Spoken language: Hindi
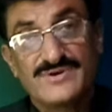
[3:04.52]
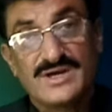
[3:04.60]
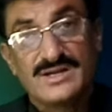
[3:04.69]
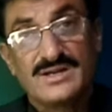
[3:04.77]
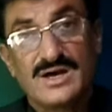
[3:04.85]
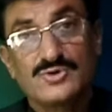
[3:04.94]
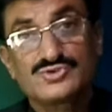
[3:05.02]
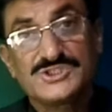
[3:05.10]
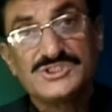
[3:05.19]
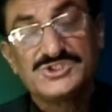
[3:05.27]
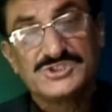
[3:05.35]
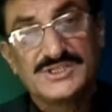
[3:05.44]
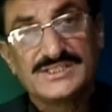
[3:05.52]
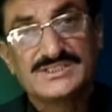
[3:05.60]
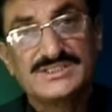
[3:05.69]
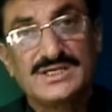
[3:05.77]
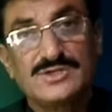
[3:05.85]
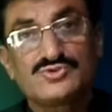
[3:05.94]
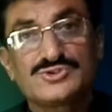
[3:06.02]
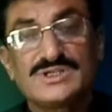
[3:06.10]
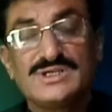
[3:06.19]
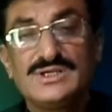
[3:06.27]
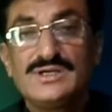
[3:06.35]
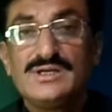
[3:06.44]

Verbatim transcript: करना उसकी इंस्ट्रक्शन उसकी